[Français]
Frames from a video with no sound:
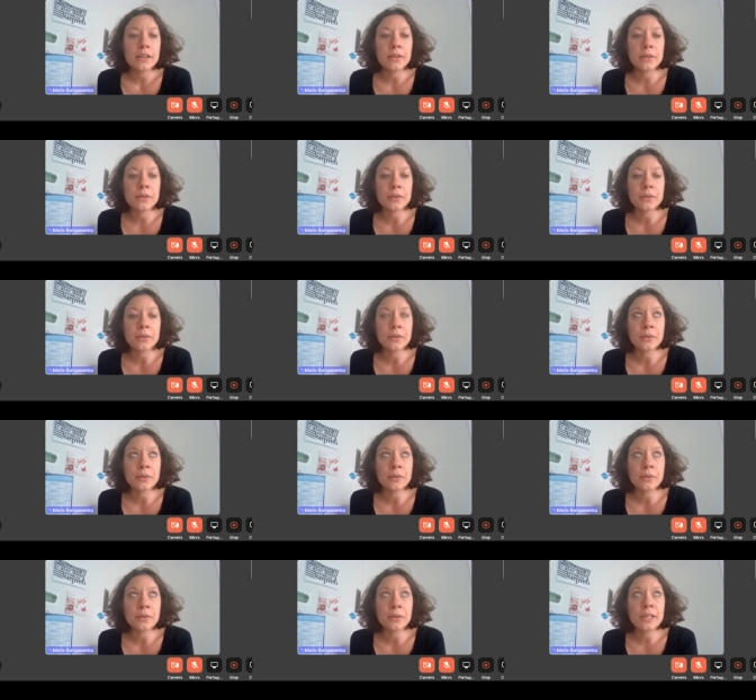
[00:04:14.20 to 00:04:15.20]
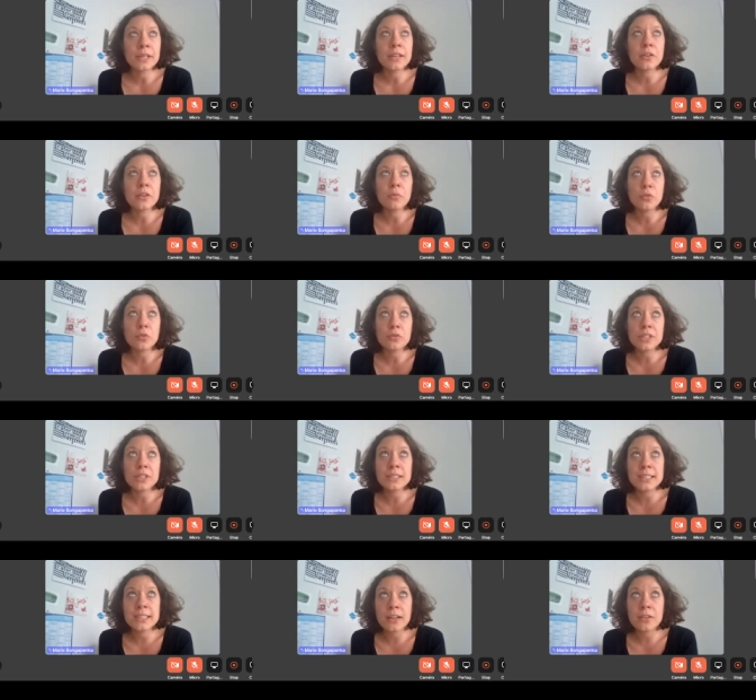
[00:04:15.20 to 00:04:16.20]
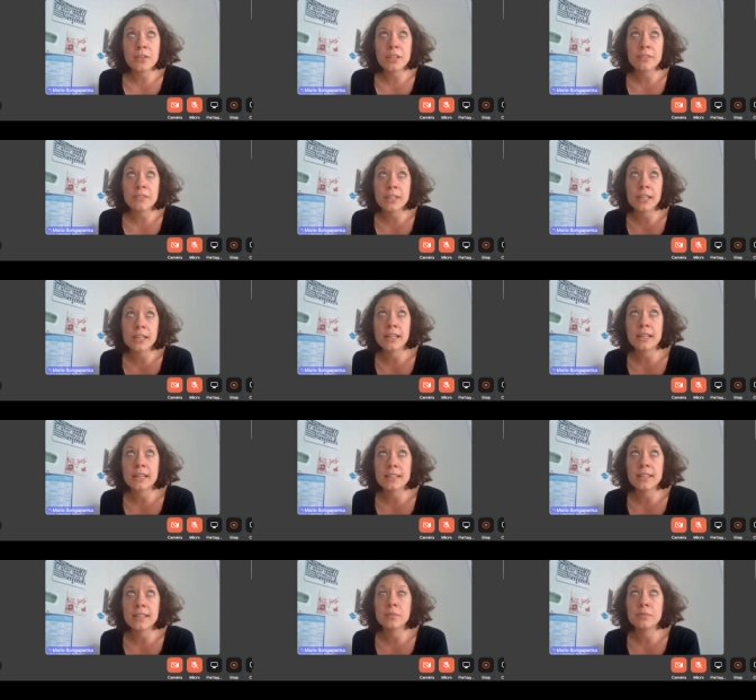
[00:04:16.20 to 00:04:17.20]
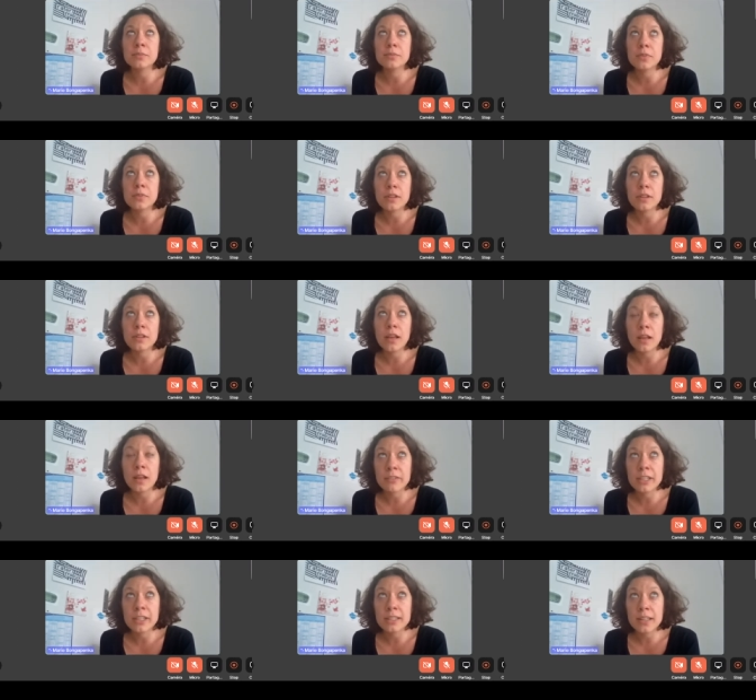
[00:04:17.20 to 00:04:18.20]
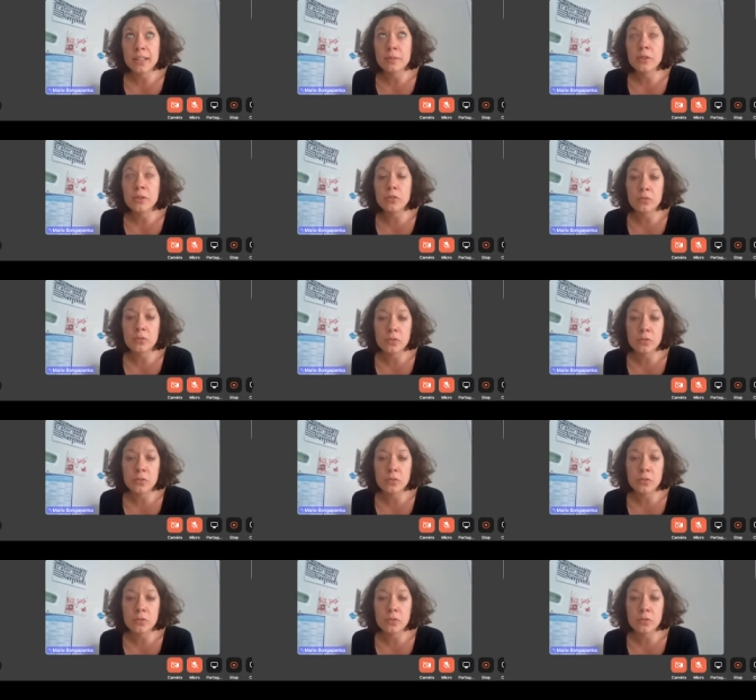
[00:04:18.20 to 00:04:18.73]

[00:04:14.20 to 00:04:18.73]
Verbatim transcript: euh, et comme levier de dialogue avec les, habitants